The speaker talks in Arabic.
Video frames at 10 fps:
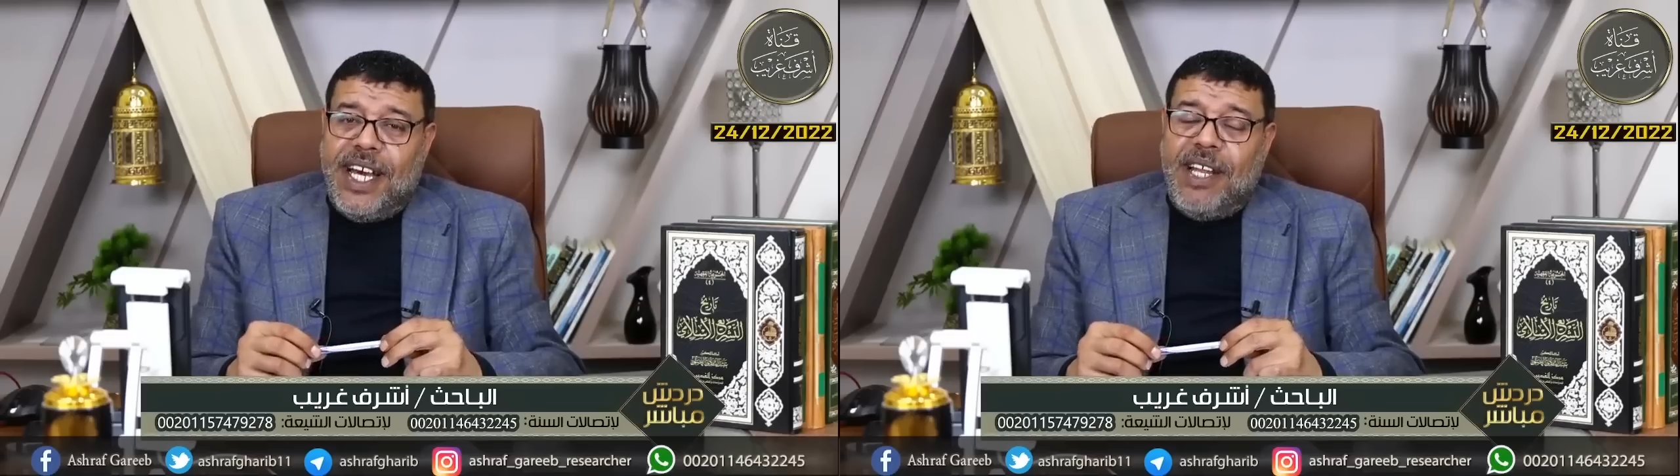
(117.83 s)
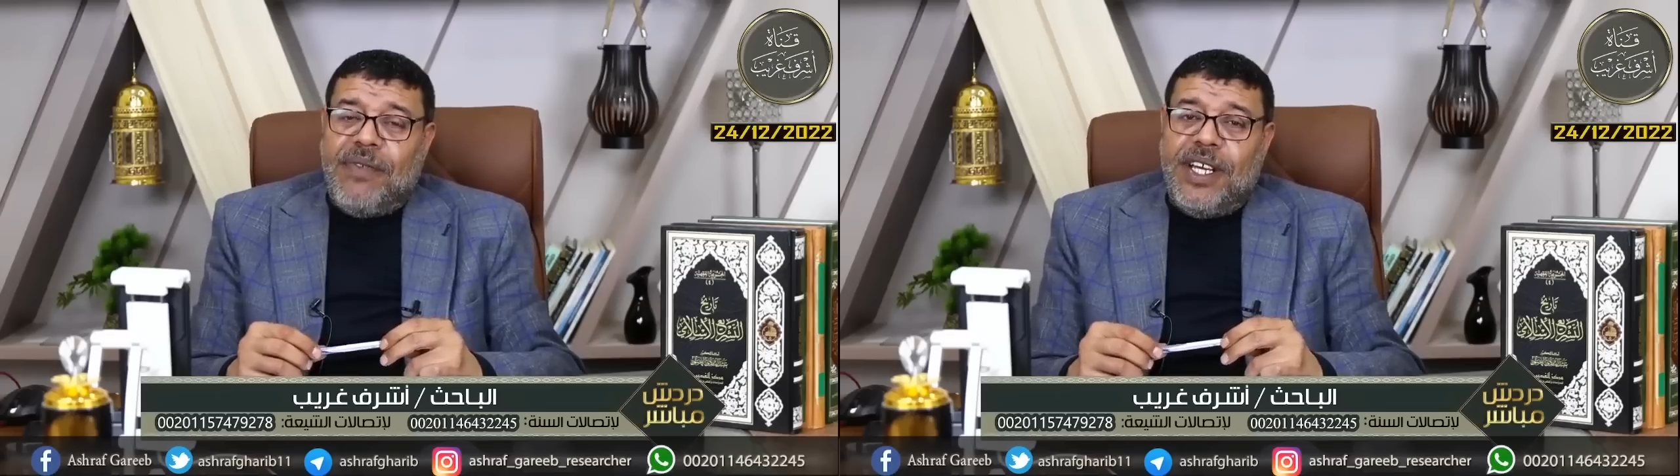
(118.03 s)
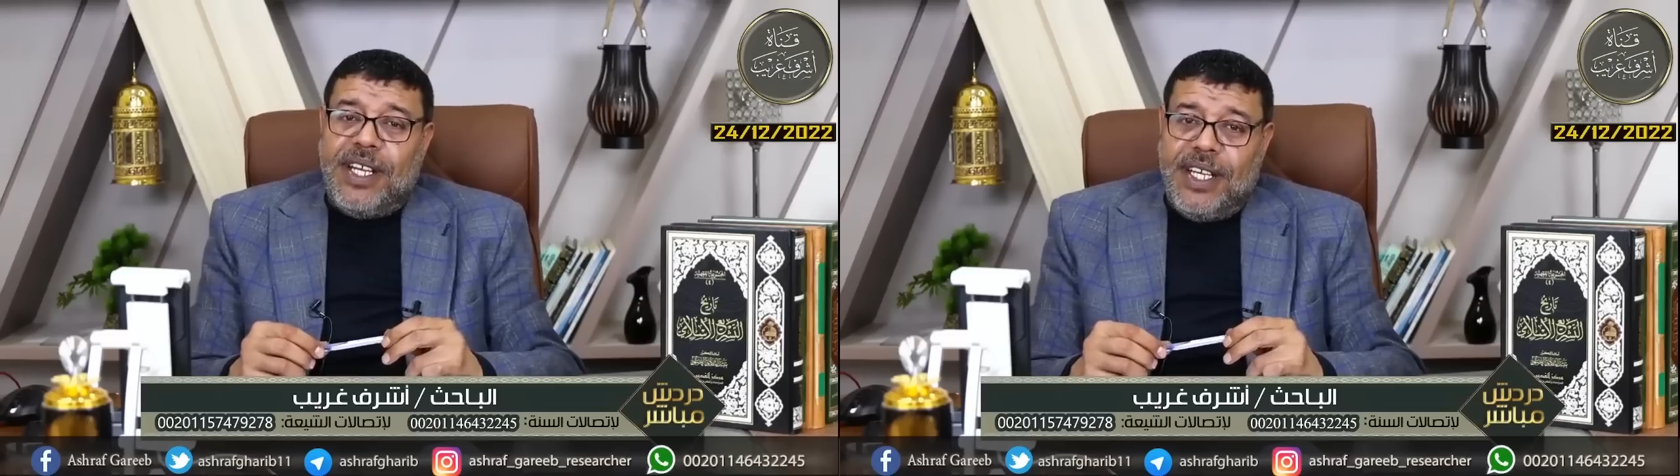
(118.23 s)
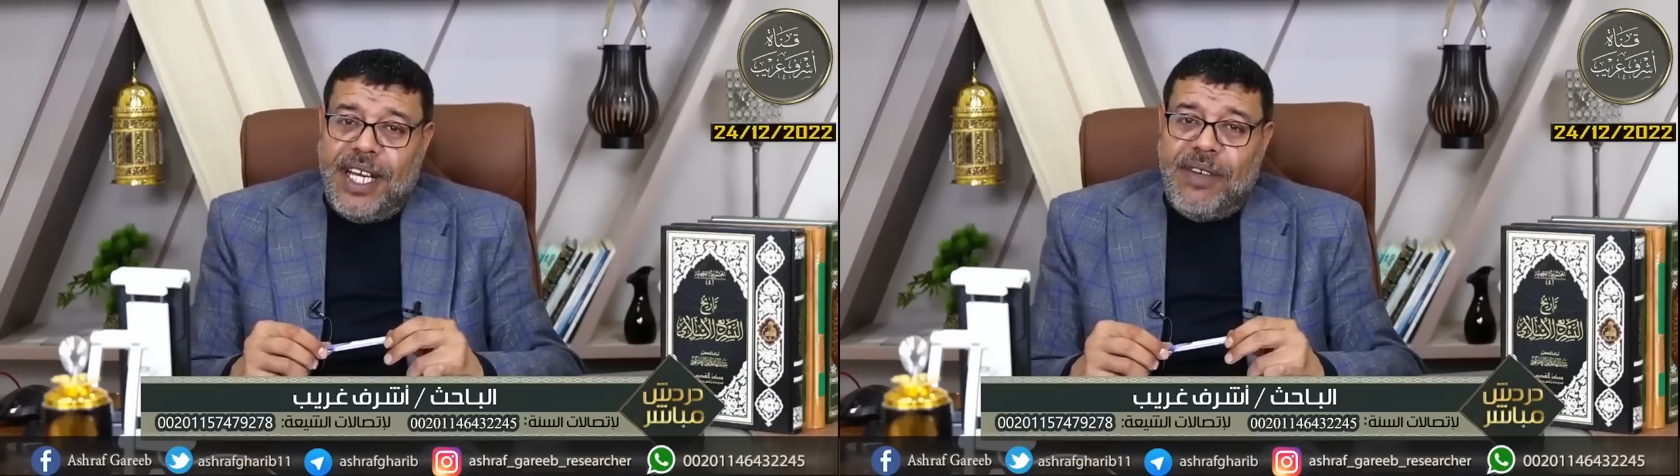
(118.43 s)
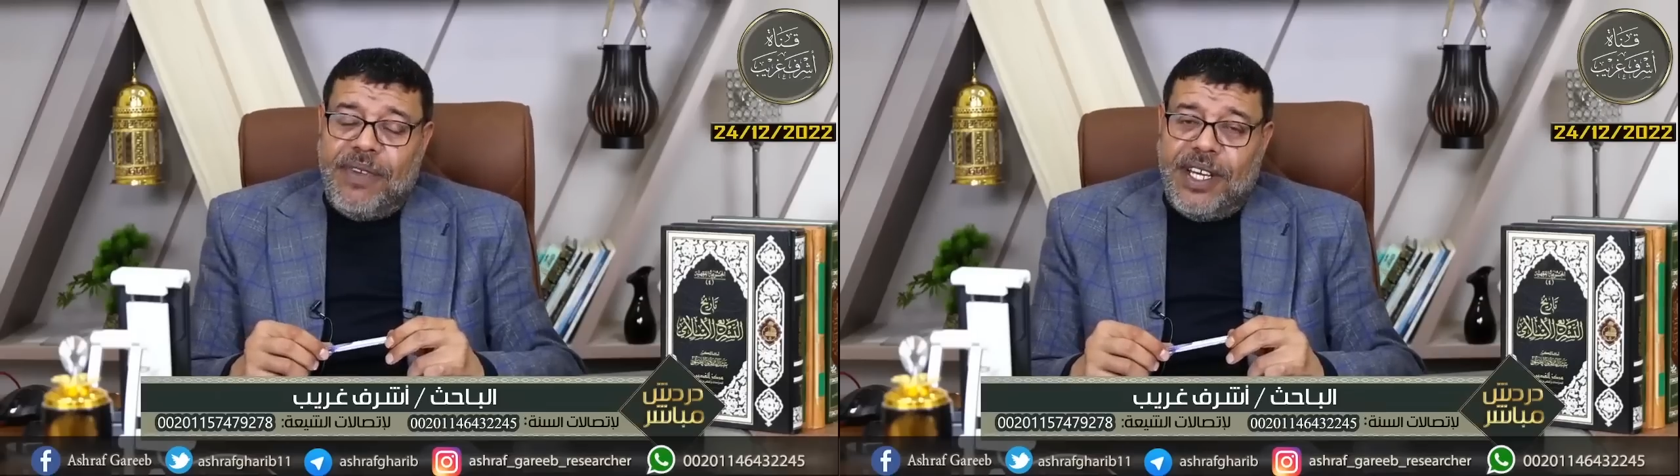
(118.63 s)
على فكره
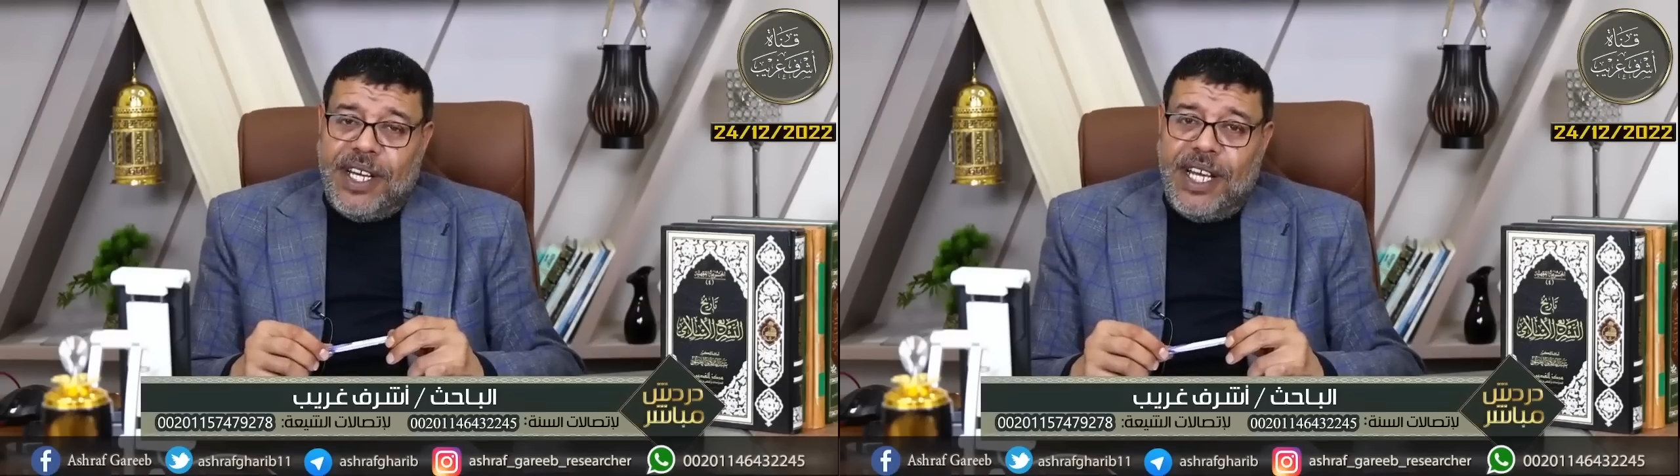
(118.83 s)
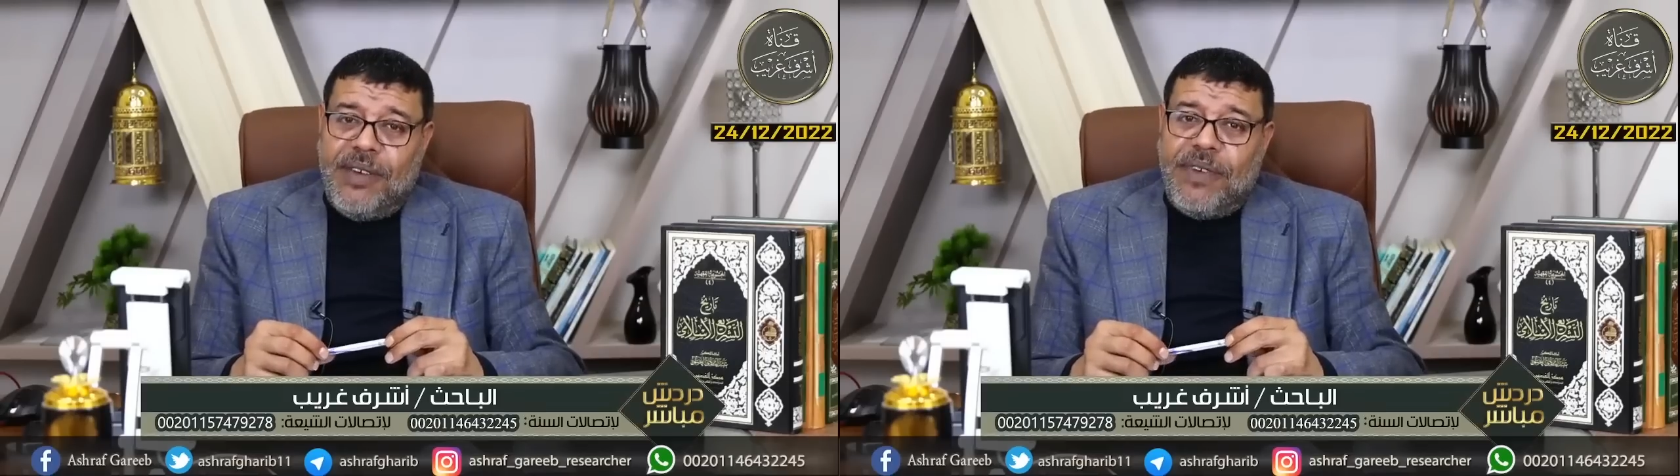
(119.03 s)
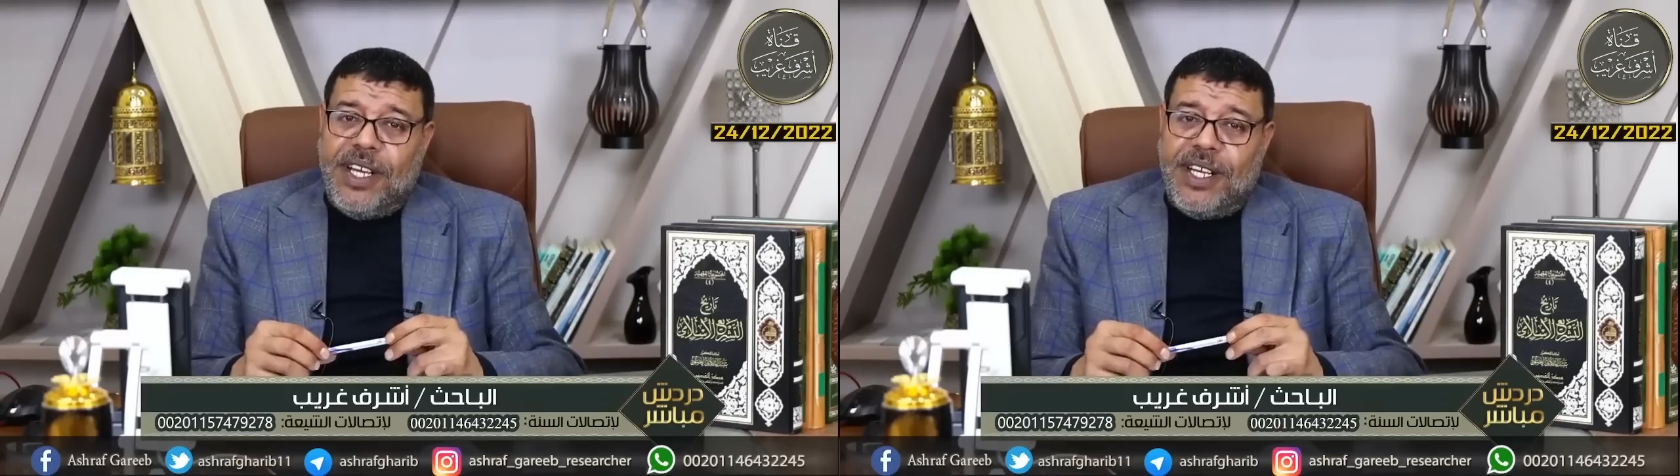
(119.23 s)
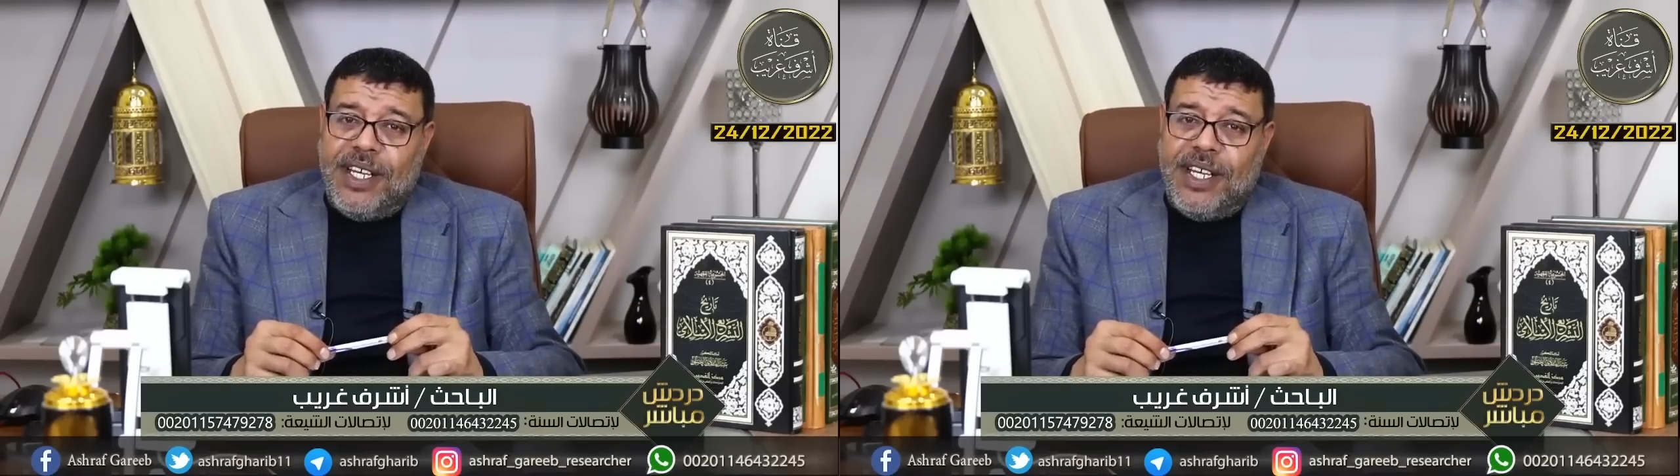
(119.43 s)
على فكره على فكره